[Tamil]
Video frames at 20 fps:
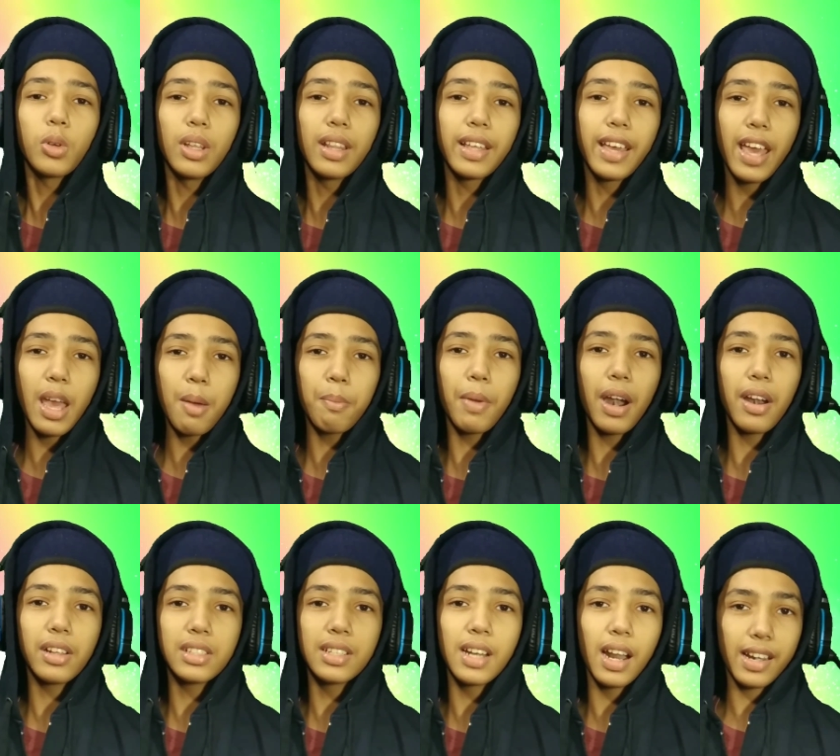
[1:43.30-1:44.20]
ஸோ அந்த கேம்
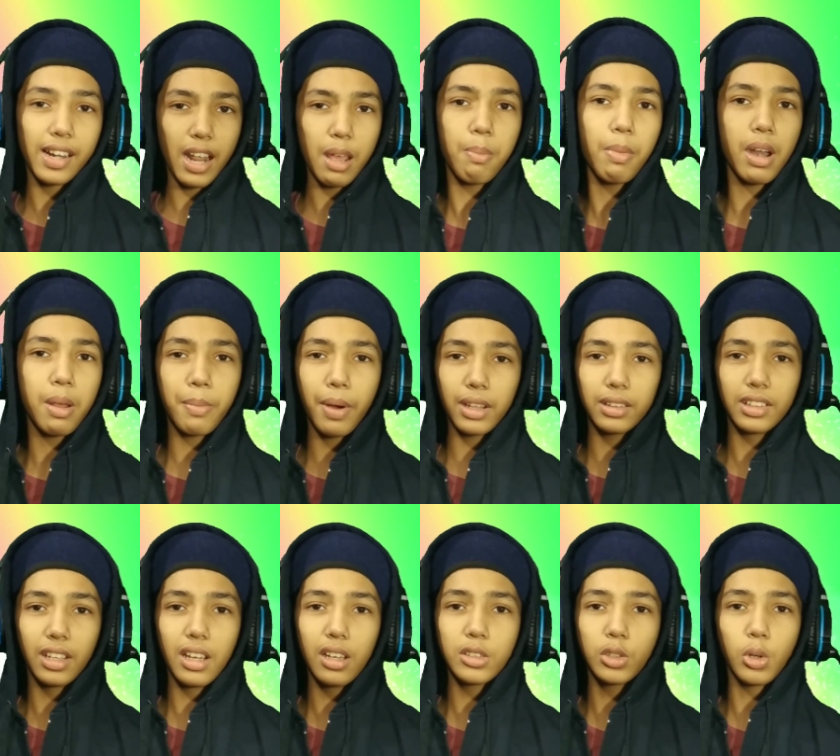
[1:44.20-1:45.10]
பேட் வச்சு நான் ட்ரை பண்ணி
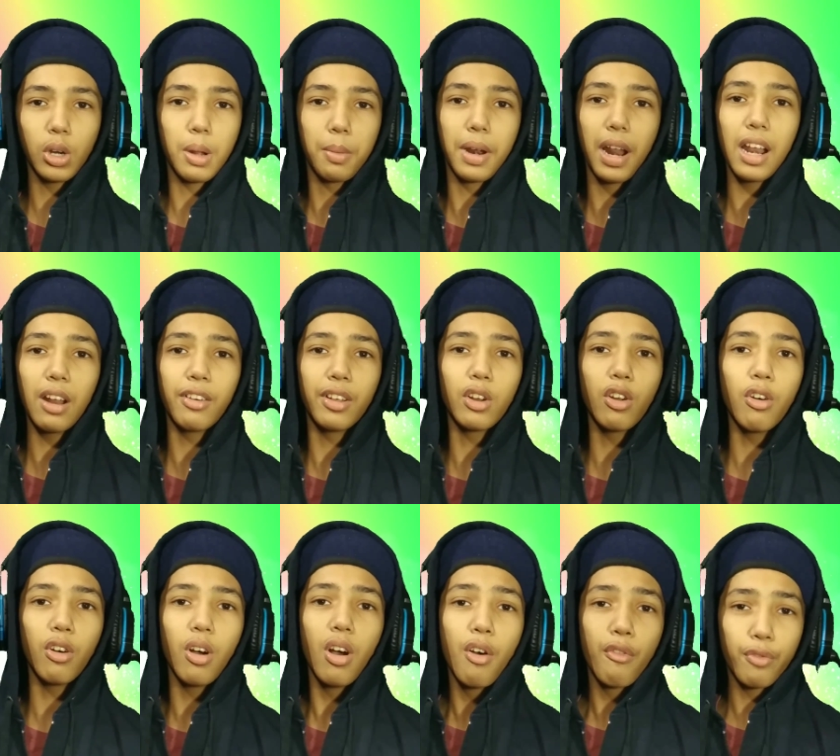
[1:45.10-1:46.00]
பார்த்தேன் ஸோ நம்மளால
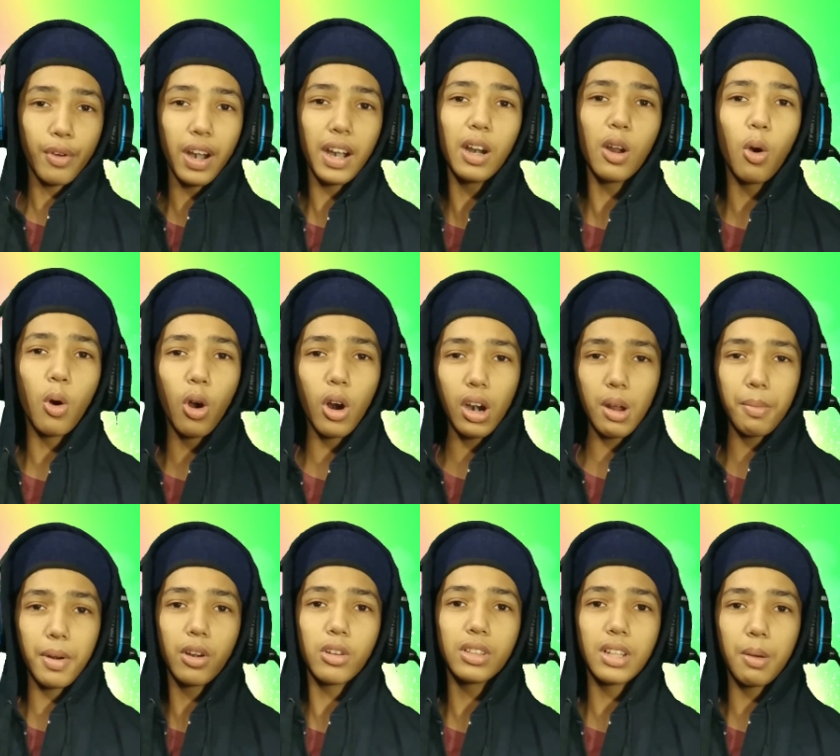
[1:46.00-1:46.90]
வெறும் ஃப்ரெண்ட்ல ஓட
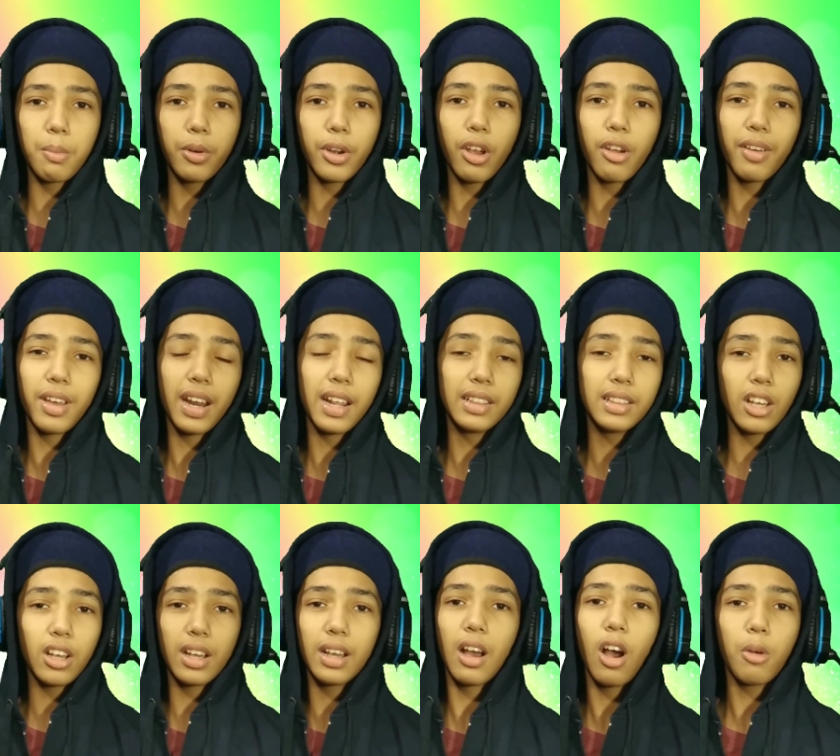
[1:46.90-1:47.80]
மட்டும் தான் முடியும் வேற
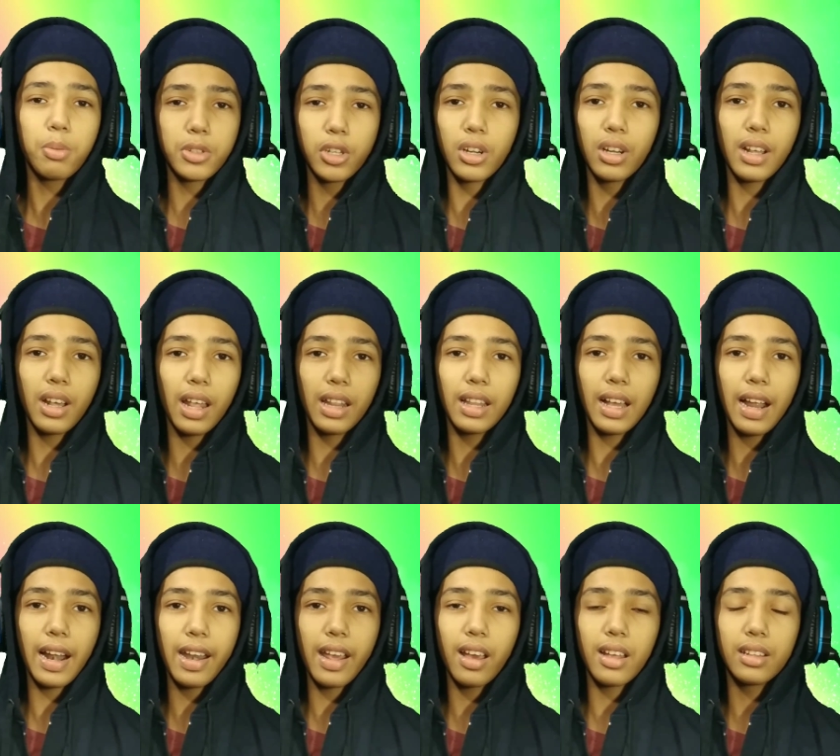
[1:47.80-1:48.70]
எந்த ஆப்ஷன் அதுல
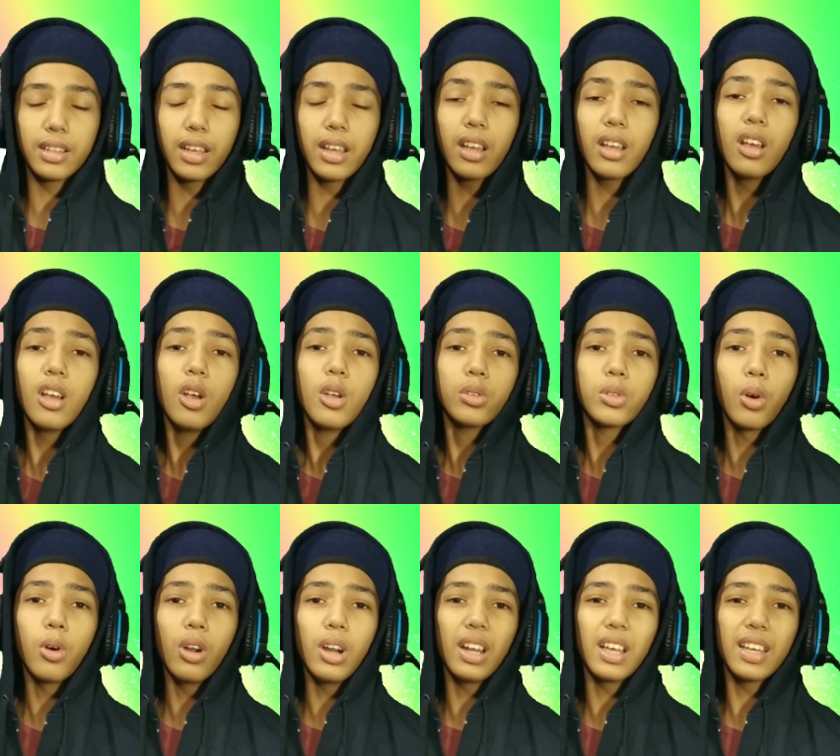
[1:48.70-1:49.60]
கிடையாது
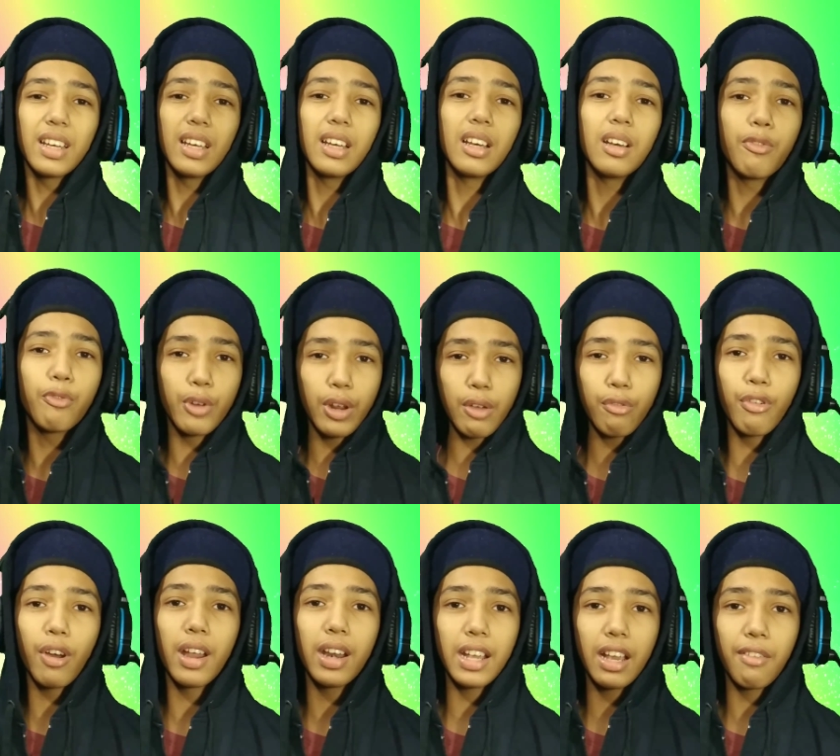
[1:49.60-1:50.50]
ஸோ உங்களுக்கு ஃப்ரீ
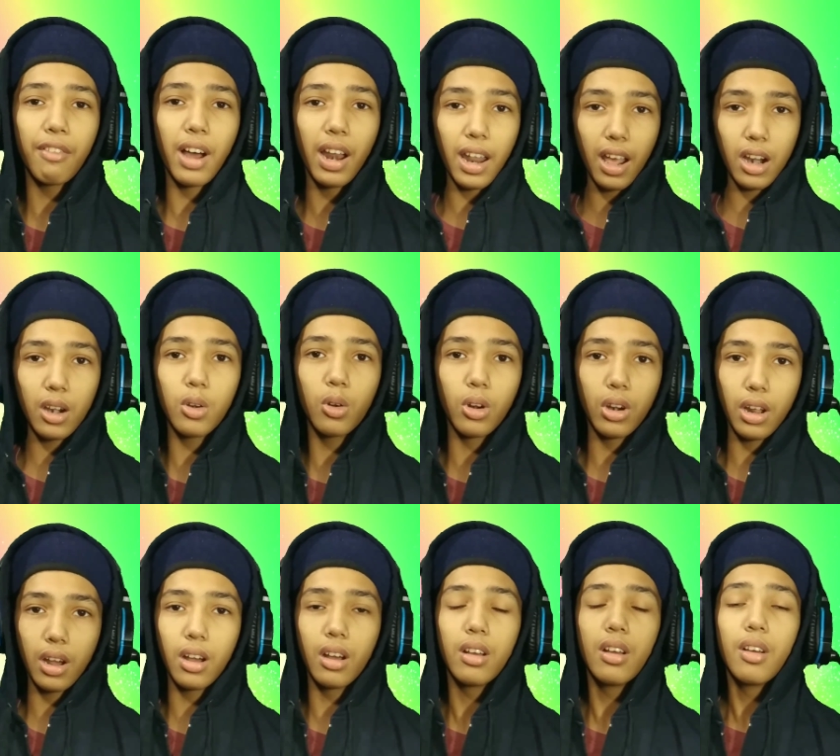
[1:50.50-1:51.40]
ஃபயர் நீங்க
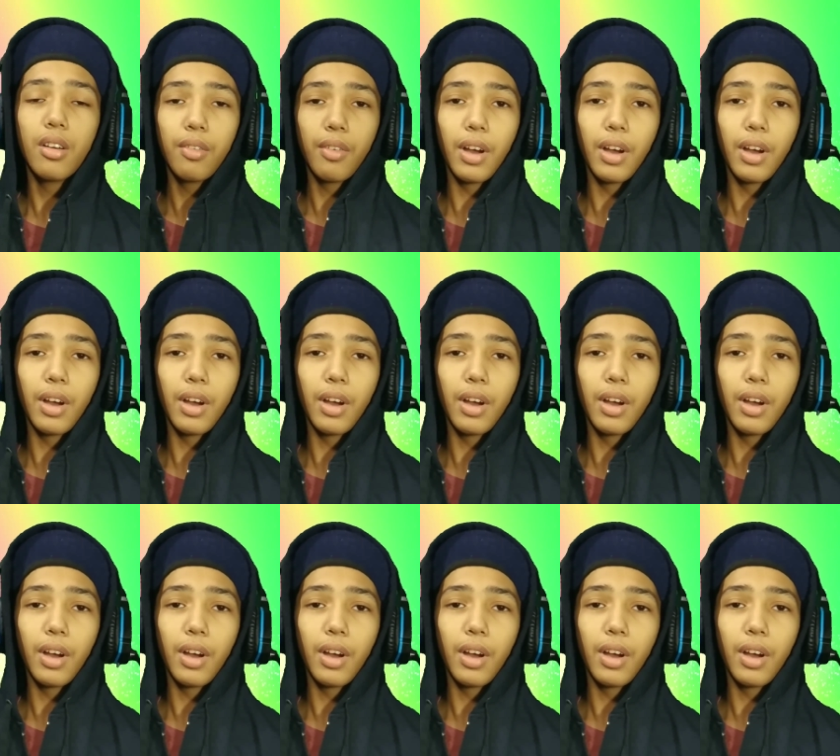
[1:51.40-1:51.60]
விளாடணும்னா